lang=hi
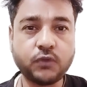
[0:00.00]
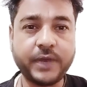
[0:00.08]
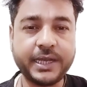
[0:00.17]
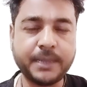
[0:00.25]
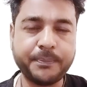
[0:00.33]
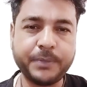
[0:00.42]
तो
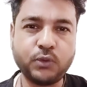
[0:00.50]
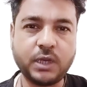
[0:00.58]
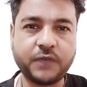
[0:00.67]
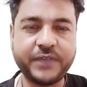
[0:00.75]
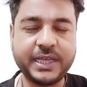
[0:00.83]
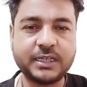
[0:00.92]
वर्ल्ड कप में
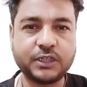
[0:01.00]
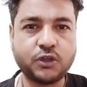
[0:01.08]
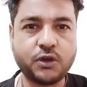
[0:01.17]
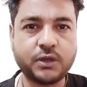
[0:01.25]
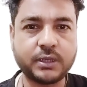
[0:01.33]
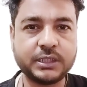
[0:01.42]
उलटफेर का
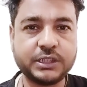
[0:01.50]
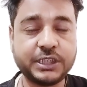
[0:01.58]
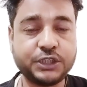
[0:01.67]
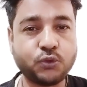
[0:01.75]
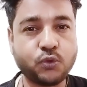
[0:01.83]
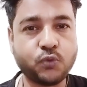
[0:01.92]
दौर
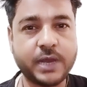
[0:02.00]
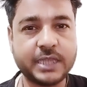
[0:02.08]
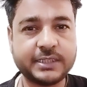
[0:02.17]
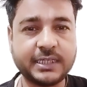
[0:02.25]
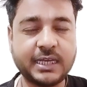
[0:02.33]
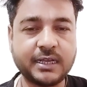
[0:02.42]
ये शुरू
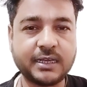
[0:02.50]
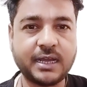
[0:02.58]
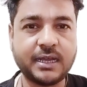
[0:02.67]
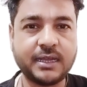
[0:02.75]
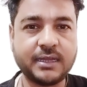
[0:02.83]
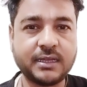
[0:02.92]
हुआ
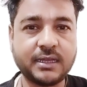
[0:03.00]
श्रीलंका